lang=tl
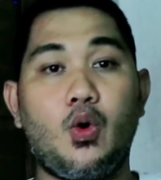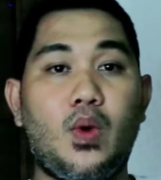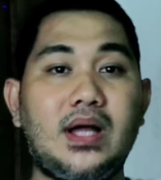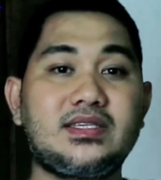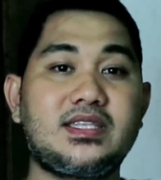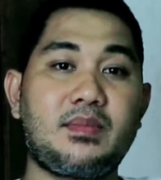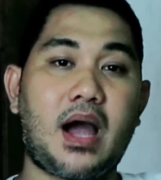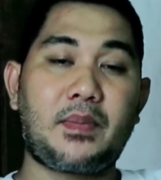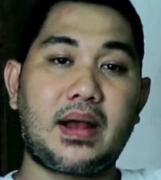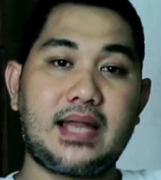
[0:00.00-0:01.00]
Once na
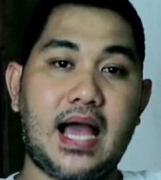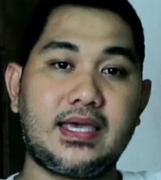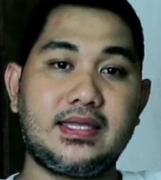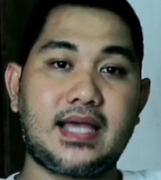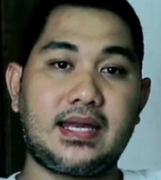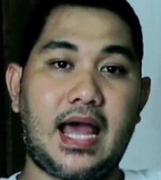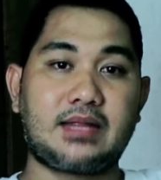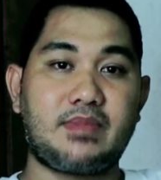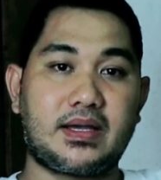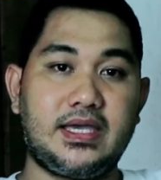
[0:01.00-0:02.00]
makapag-login ka
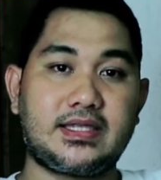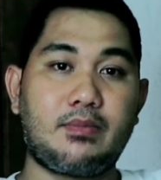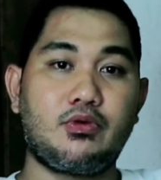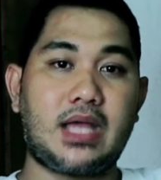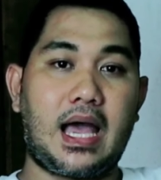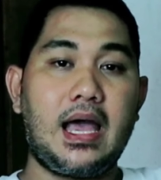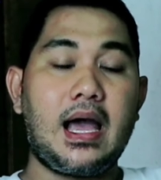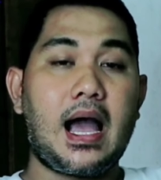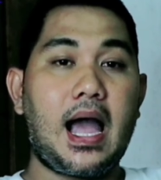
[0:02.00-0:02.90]
na at makita mo na